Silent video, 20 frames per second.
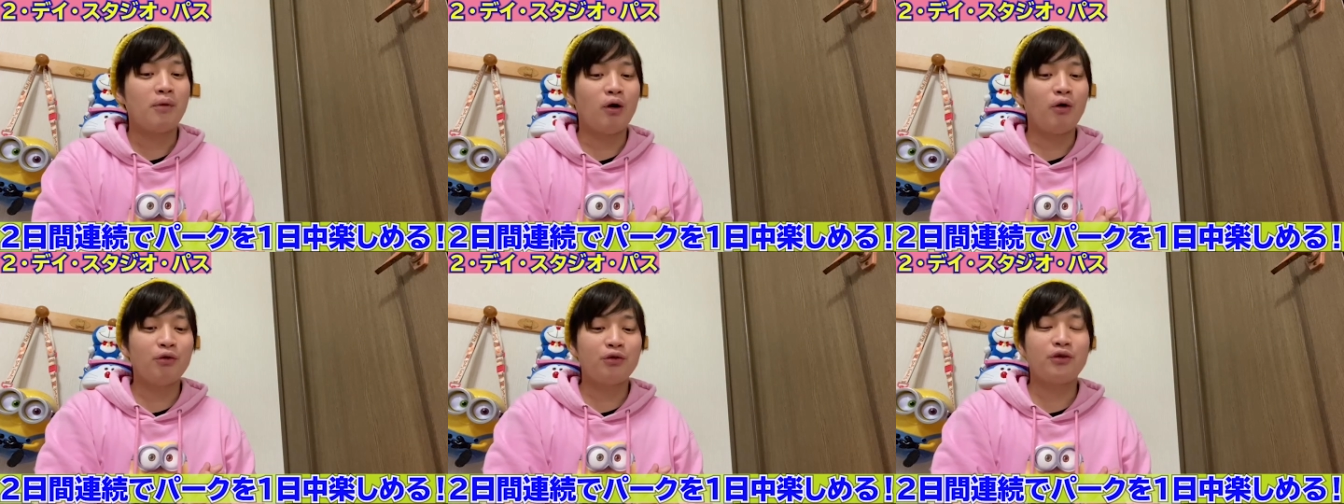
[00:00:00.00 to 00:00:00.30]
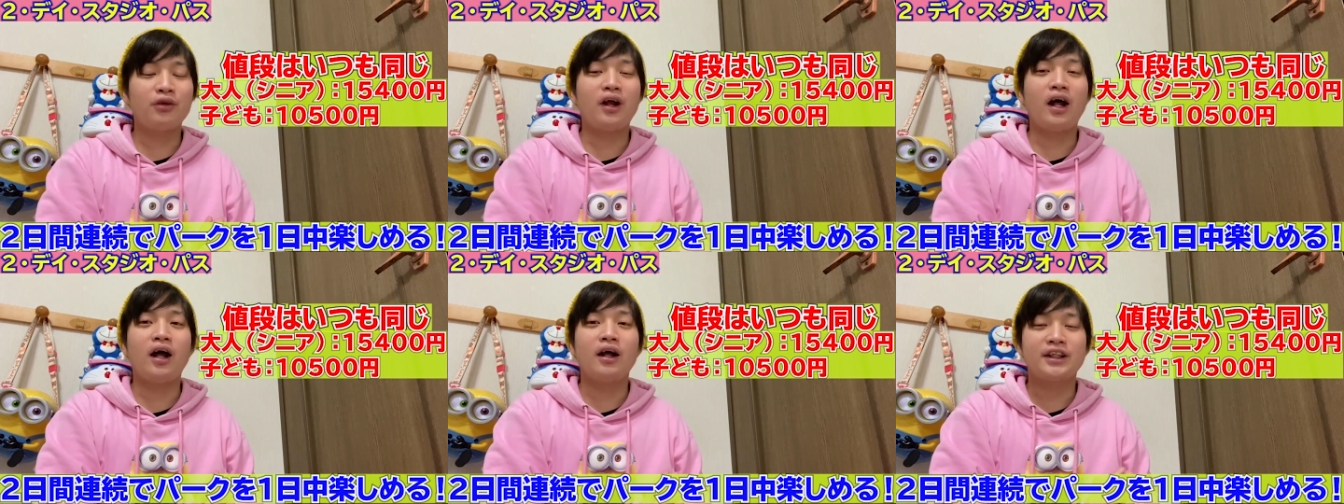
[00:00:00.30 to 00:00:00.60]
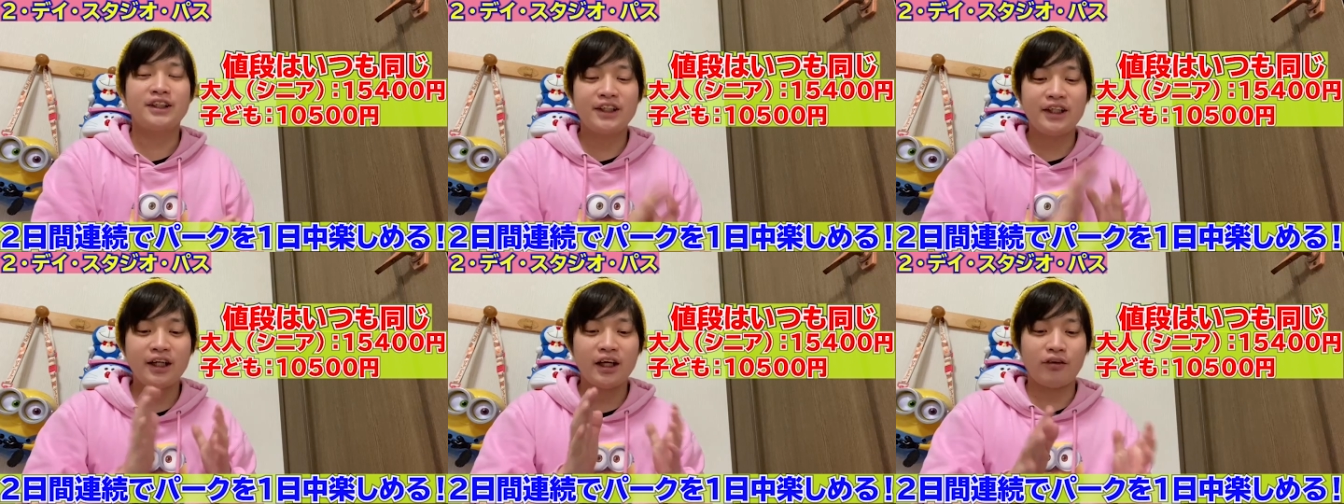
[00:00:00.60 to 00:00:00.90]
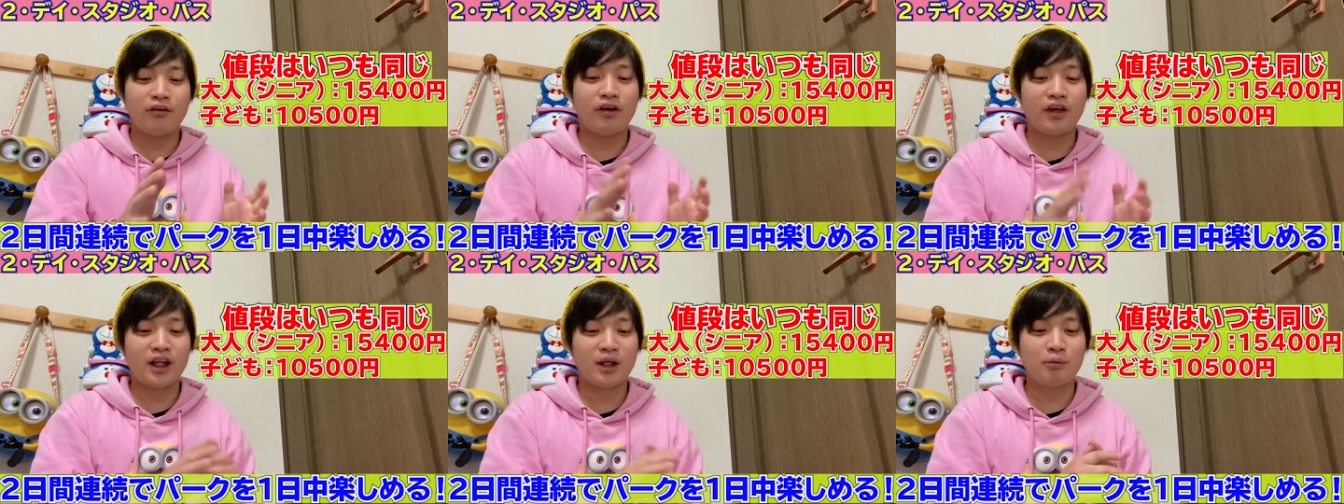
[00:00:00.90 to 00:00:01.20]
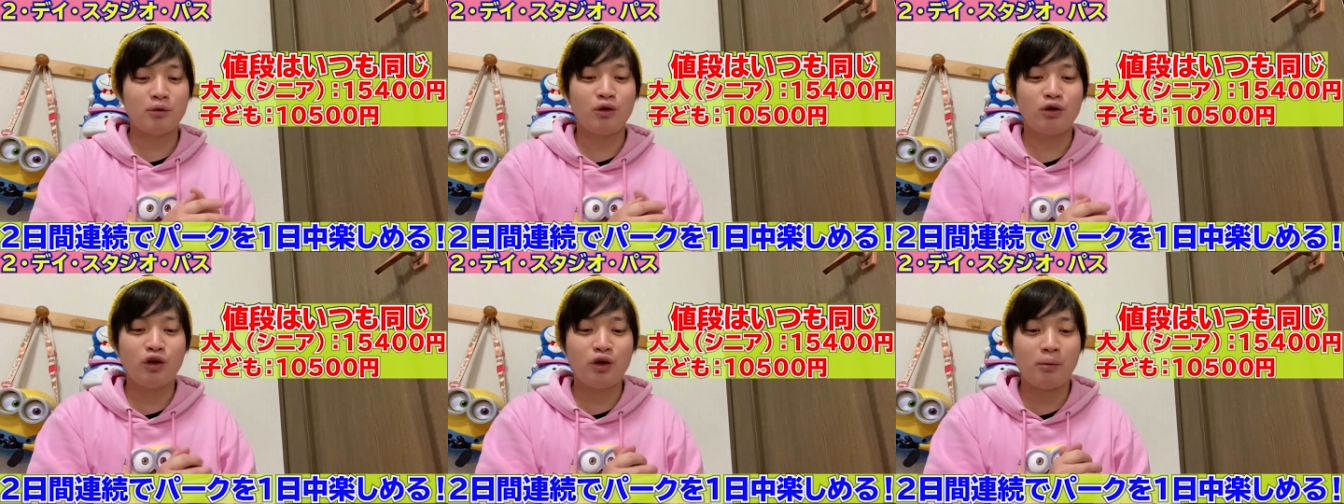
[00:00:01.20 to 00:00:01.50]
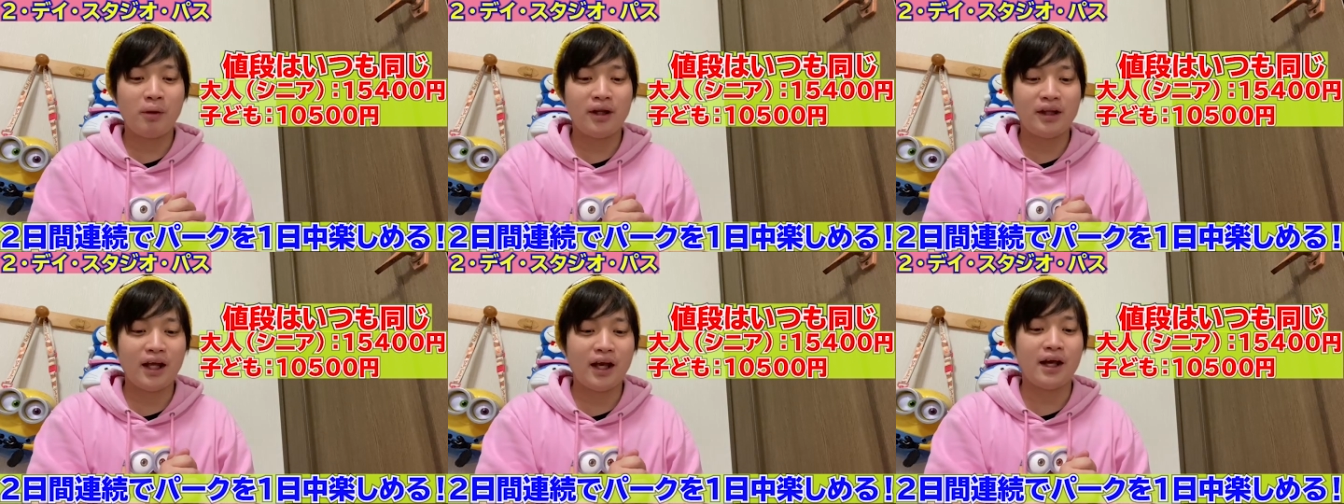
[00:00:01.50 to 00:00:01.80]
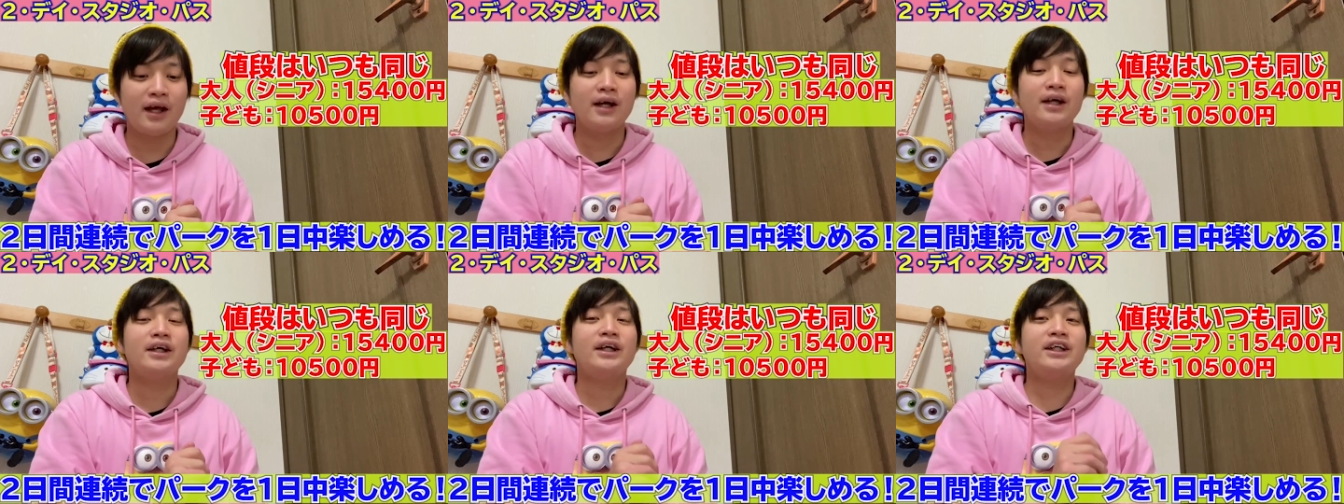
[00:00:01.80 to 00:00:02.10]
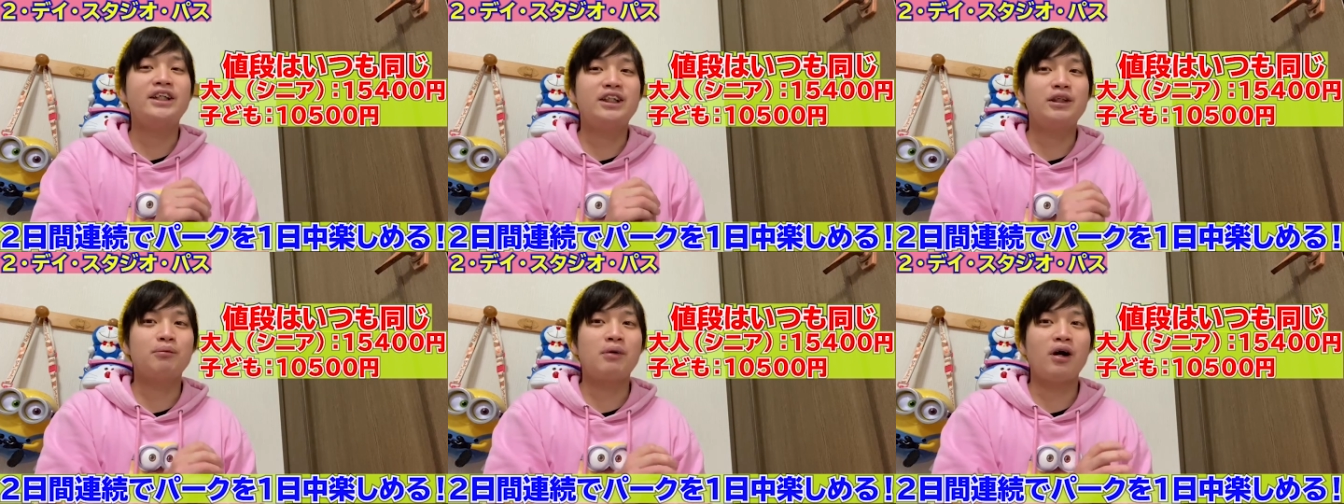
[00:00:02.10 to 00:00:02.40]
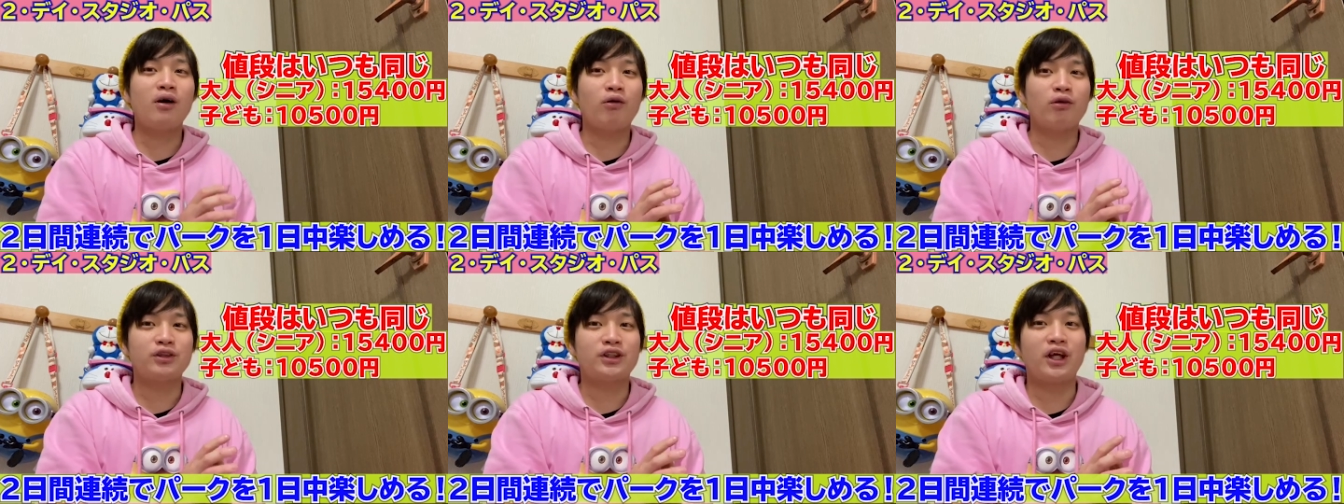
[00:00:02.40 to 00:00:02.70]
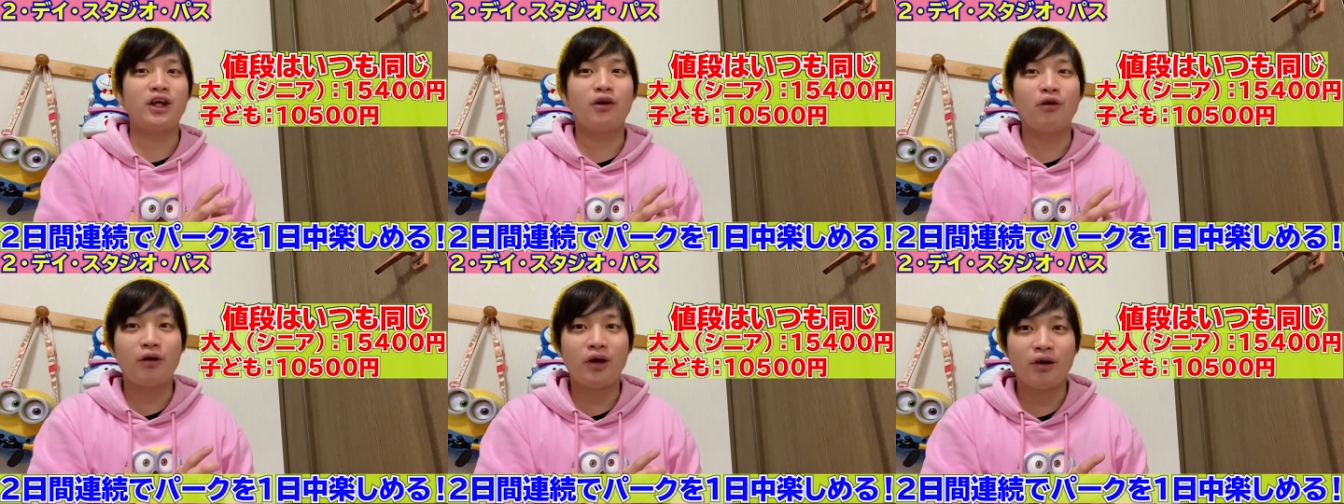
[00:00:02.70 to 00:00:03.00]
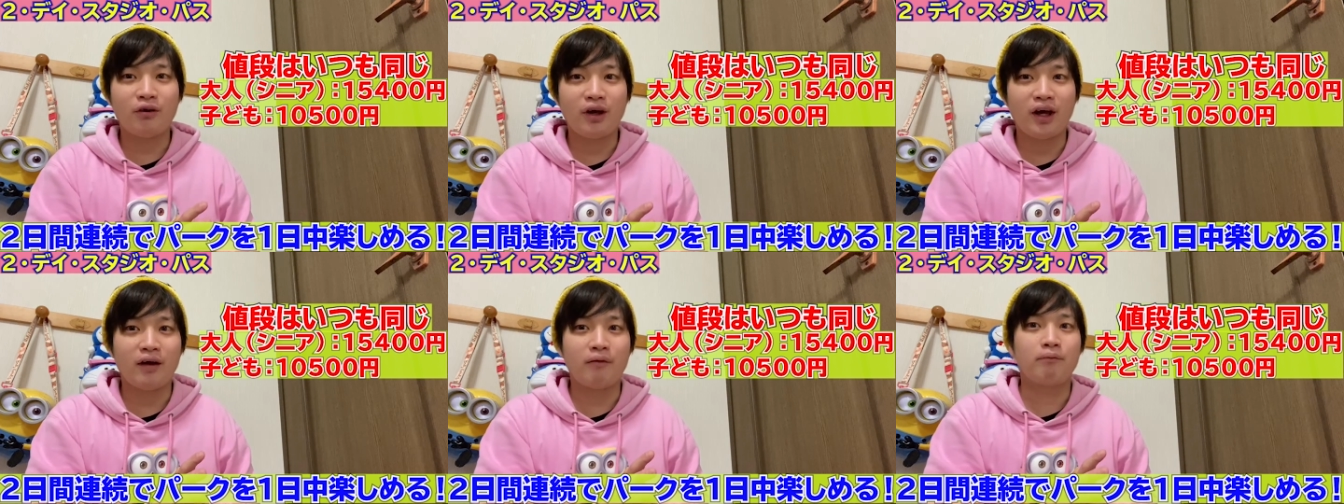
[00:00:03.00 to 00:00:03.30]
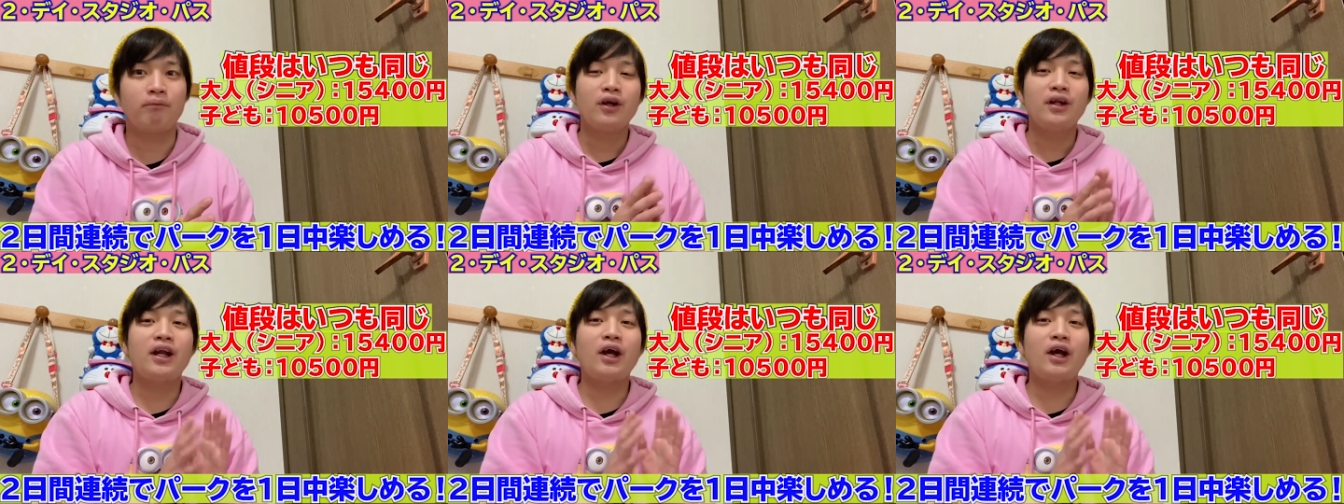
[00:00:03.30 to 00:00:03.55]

大人、シニアの方も含めて15,400円。